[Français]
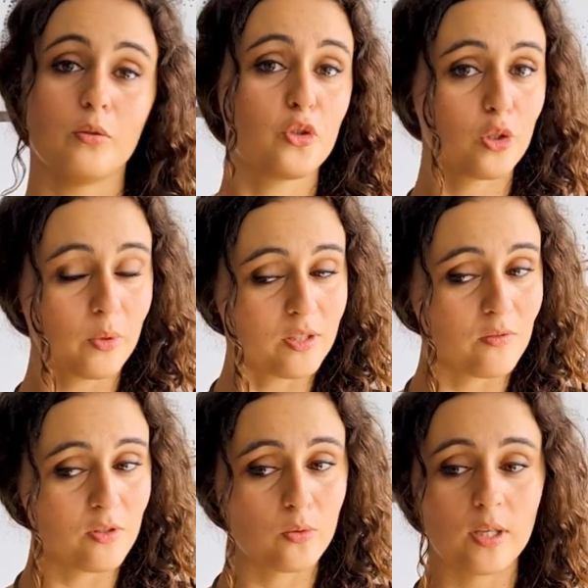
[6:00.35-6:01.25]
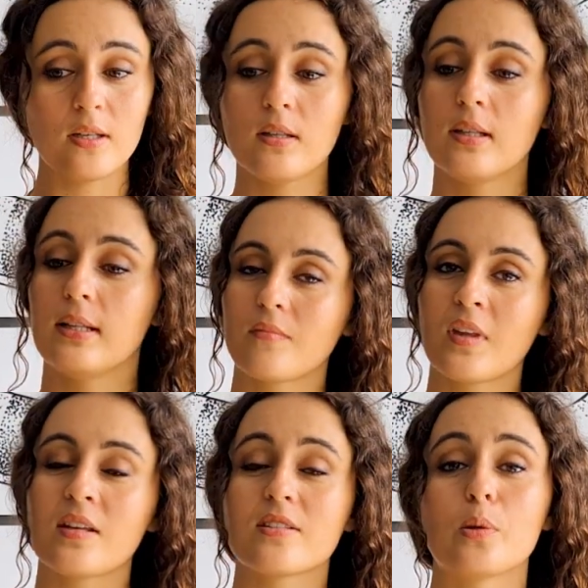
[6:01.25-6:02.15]
une chambre individuelle.
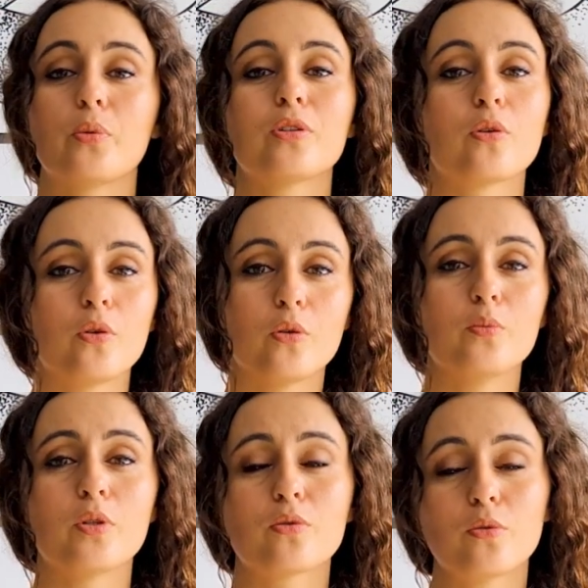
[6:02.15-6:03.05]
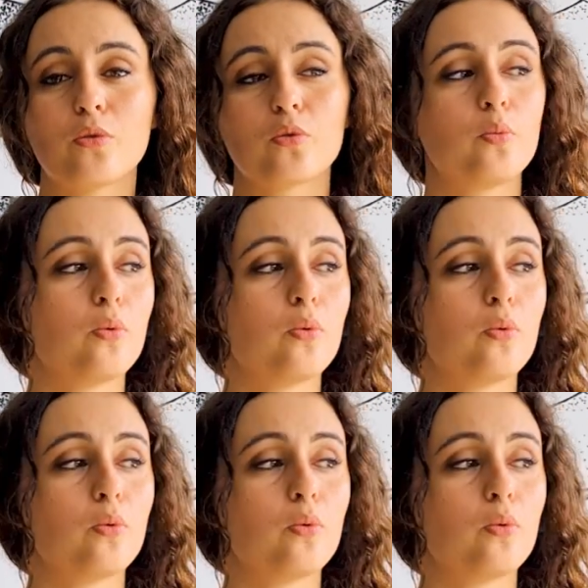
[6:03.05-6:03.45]
Ça peut être une bonne solution